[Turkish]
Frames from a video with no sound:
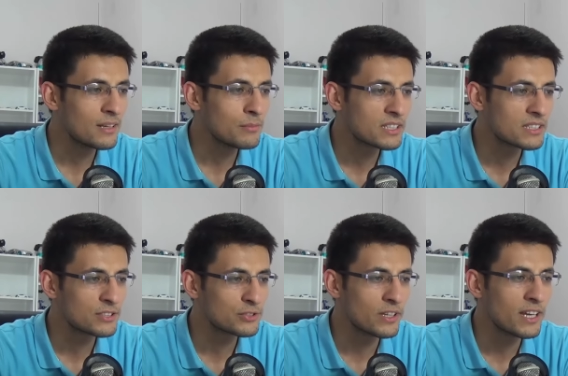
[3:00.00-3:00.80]
Agar
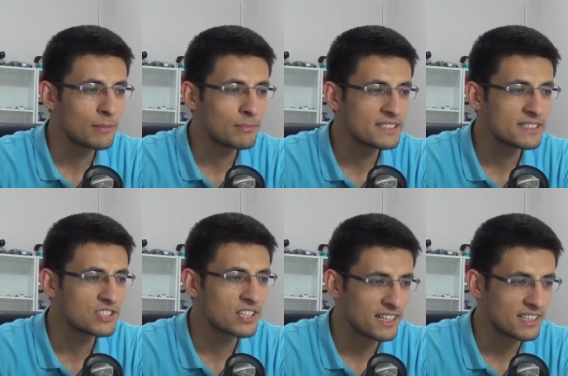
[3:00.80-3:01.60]
mı Clash Royale mi?
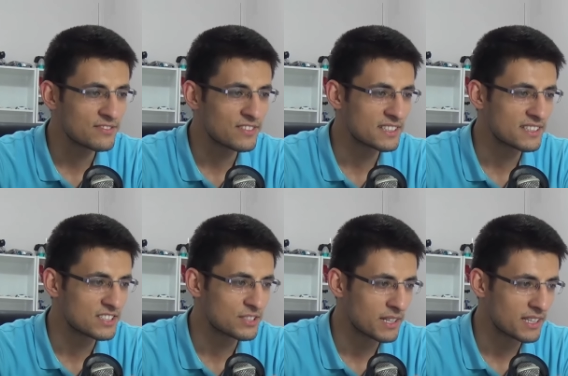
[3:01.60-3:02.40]
Sizce hangisi
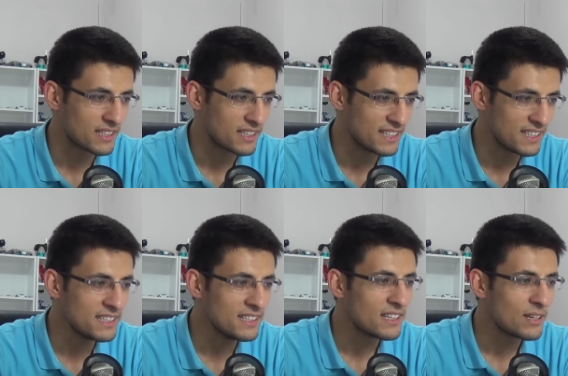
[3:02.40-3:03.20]
vakit geçirmek
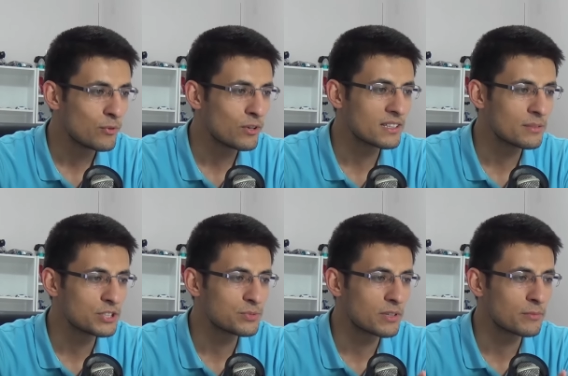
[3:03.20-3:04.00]
iyi? Bu
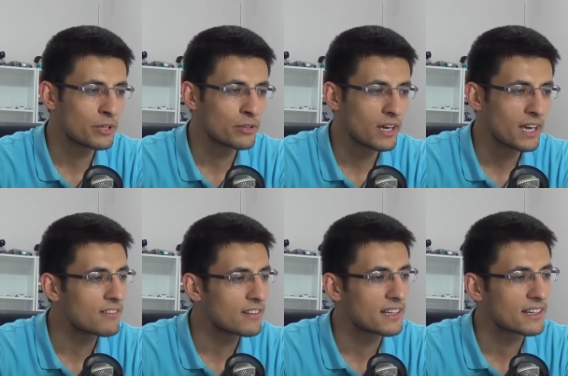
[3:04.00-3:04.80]
arada 5000 ama
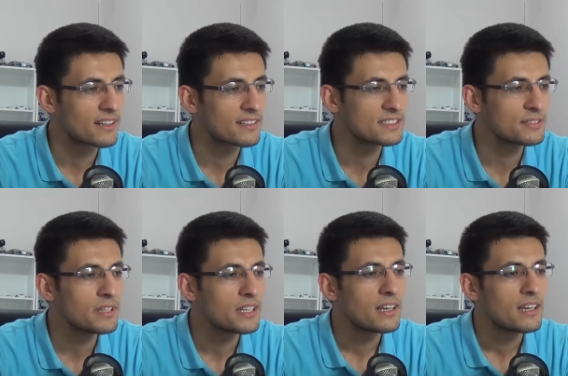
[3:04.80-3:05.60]
eyvallah
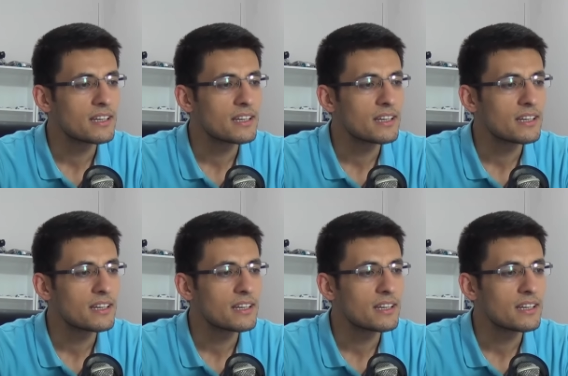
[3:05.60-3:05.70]
kardeşim.